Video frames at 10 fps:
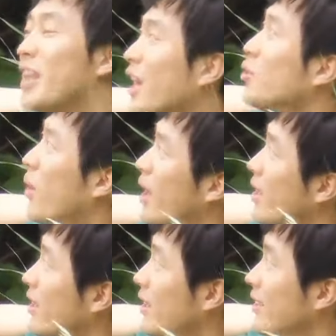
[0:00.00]
나도
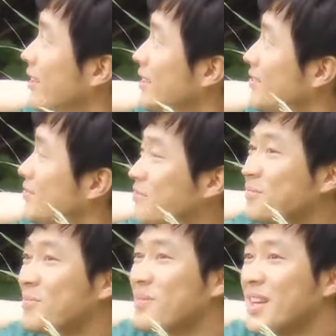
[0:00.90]
알아.
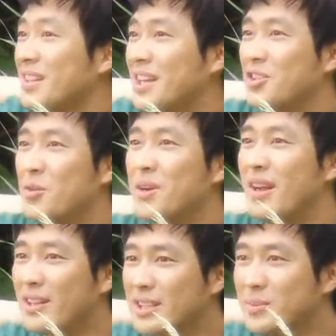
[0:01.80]
네가
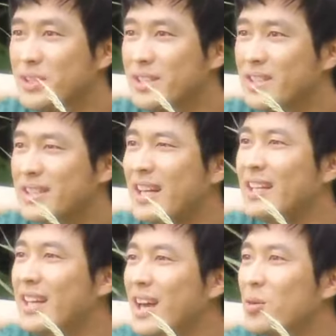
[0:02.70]
정말 내 그림을
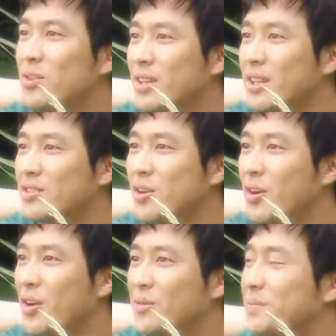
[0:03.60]
잘 이해하고 있는 것
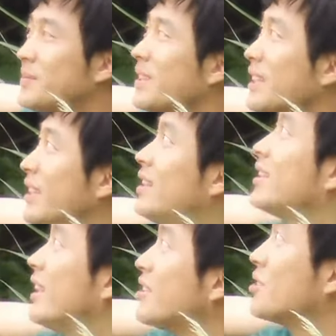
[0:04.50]
같아서
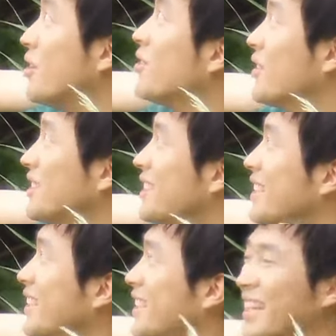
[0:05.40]
기특해서 그러는
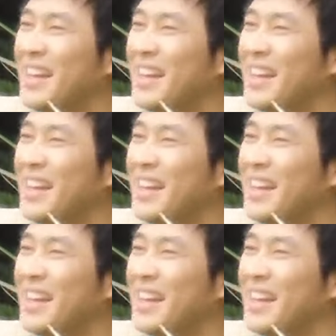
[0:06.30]
거지.